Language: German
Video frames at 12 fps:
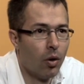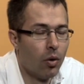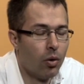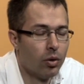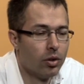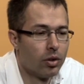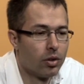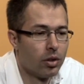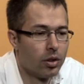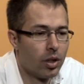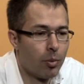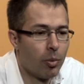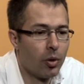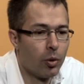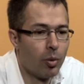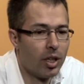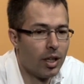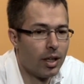Und ich habe mir auch
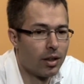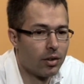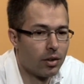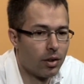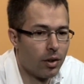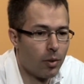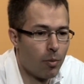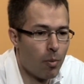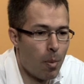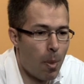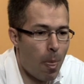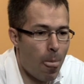überlegt, ähm,